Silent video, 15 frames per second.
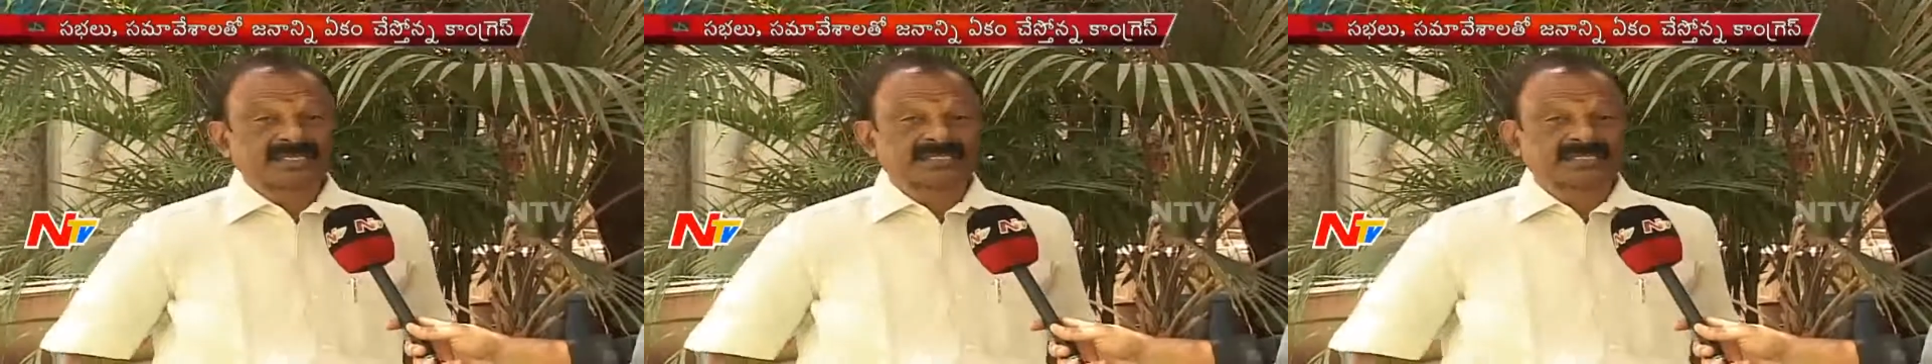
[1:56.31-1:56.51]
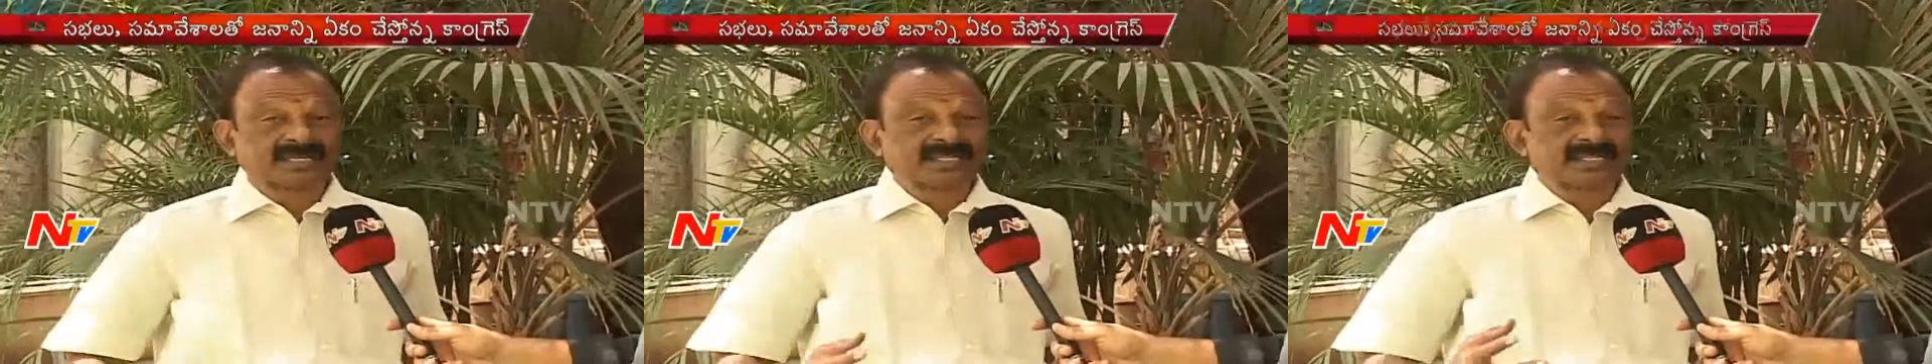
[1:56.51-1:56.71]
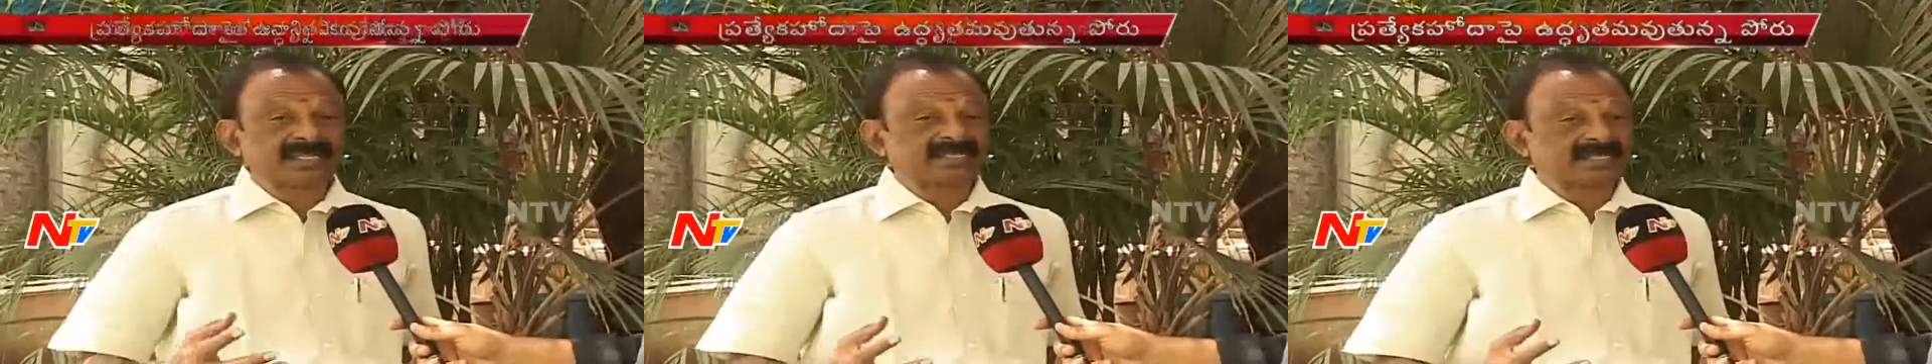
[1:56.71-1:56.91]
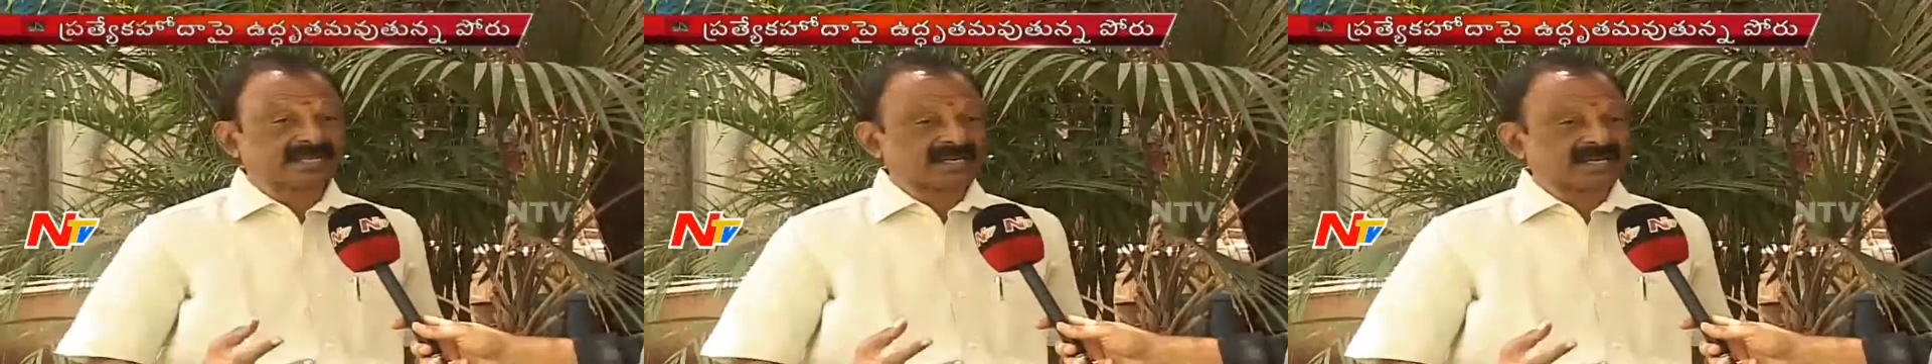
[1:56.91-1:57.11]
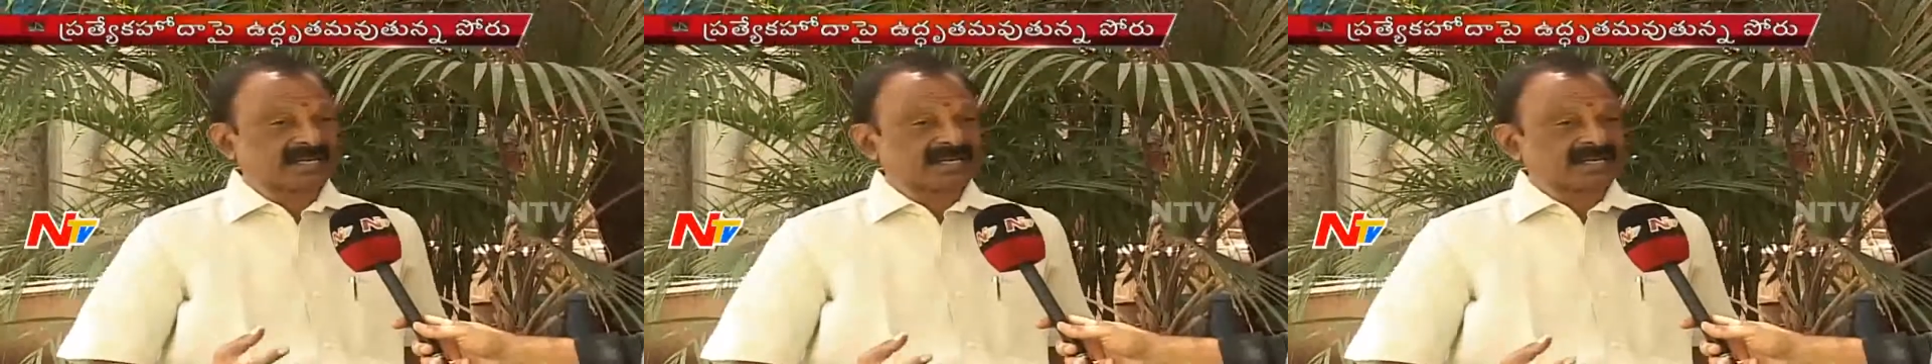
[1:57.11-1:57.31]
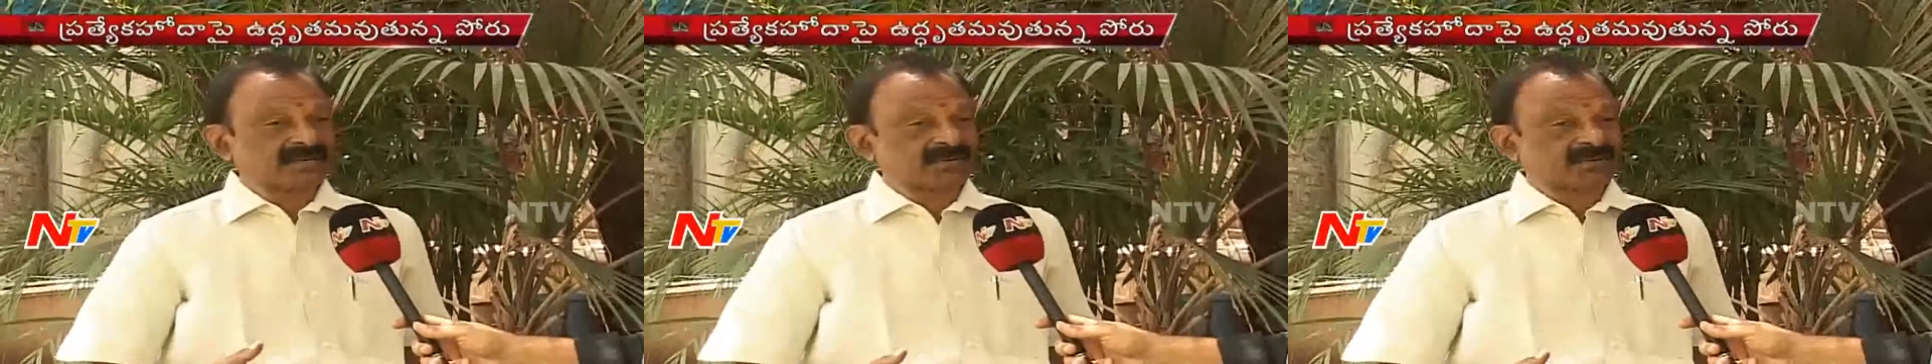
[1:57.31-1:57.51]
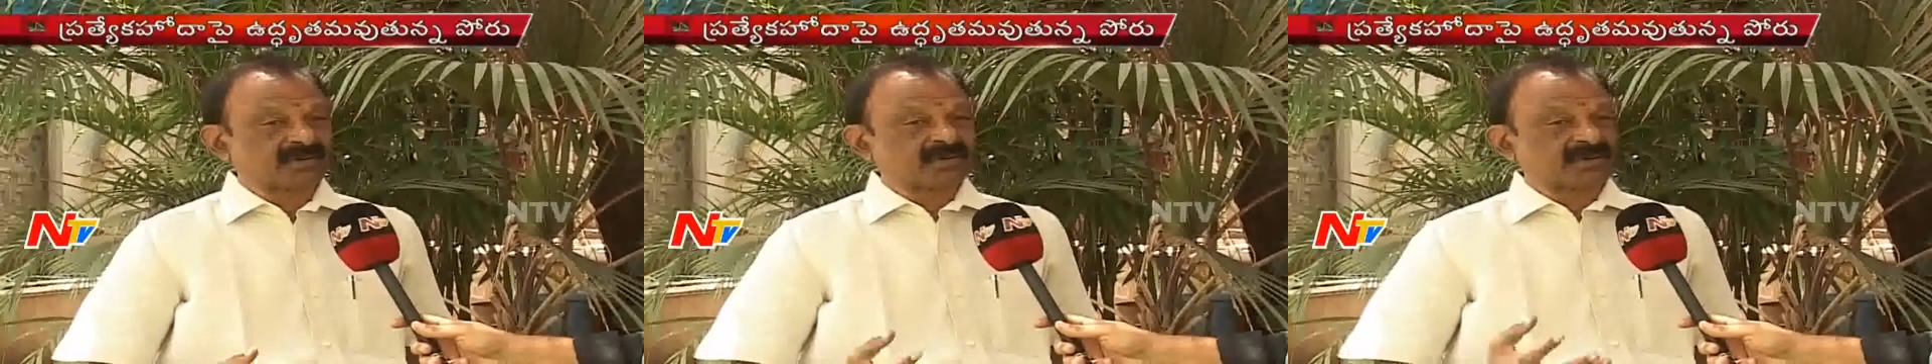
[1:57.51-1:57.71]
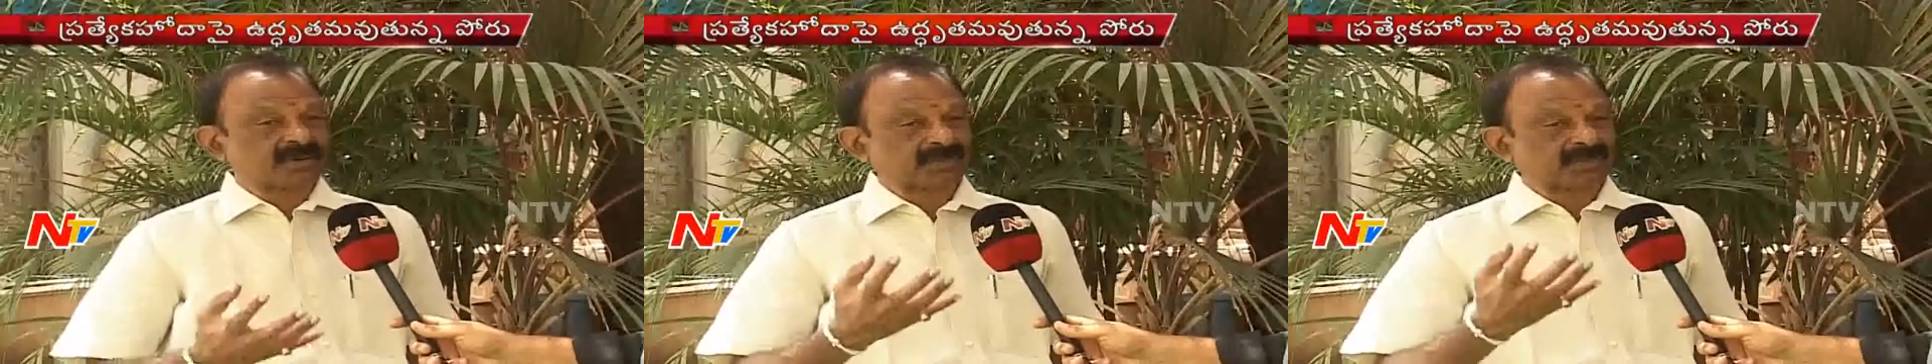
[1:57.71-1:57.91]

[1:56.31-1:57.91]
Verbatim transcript: సాధించాలి అనేటువంటి ఒక